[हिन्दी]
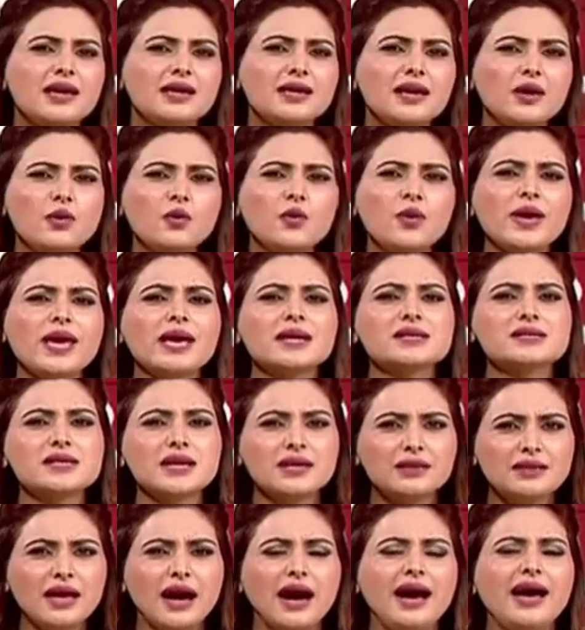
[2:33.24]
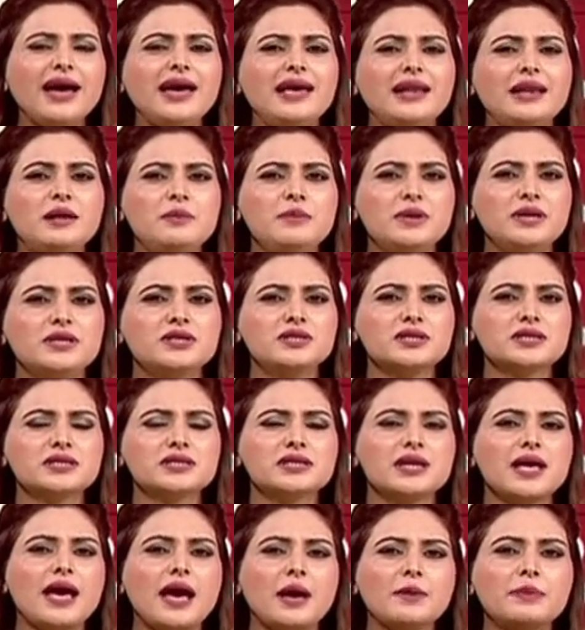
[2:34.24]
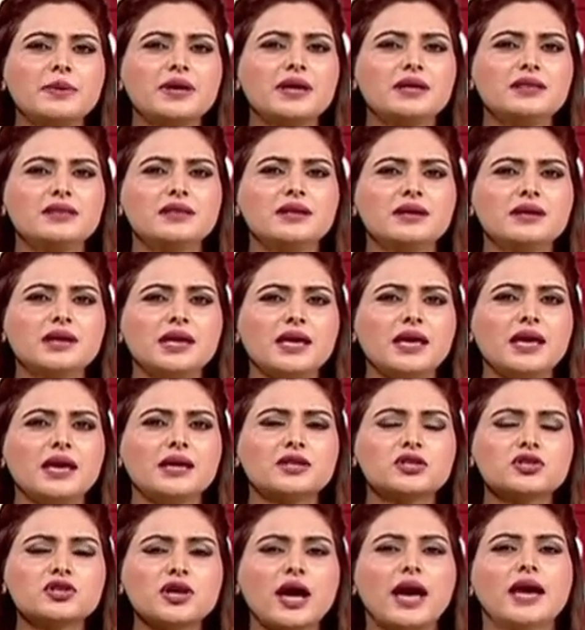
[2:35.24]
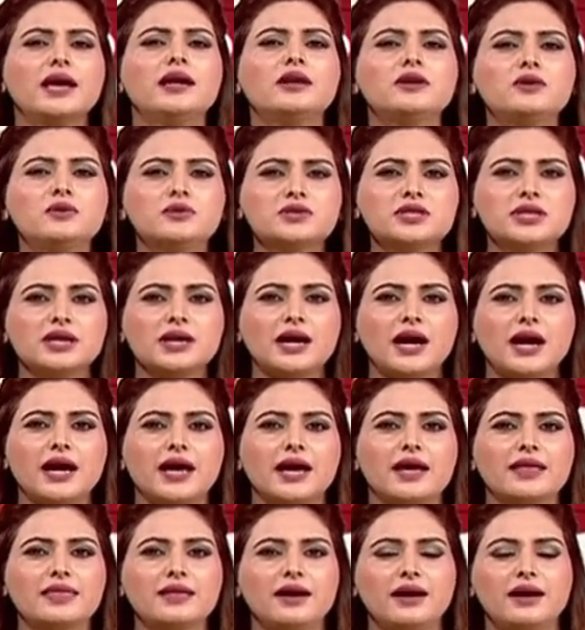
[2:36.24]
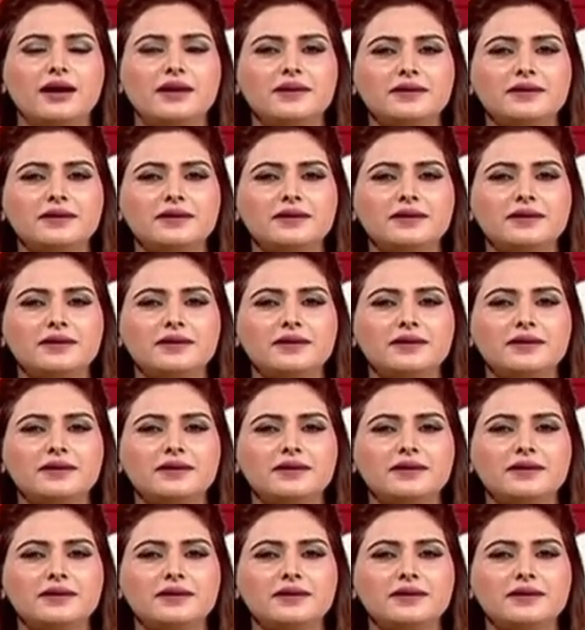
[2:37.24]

या कोई ऐसा था एलिमेंट जिसने आपके अंदर के शायर को जगाया था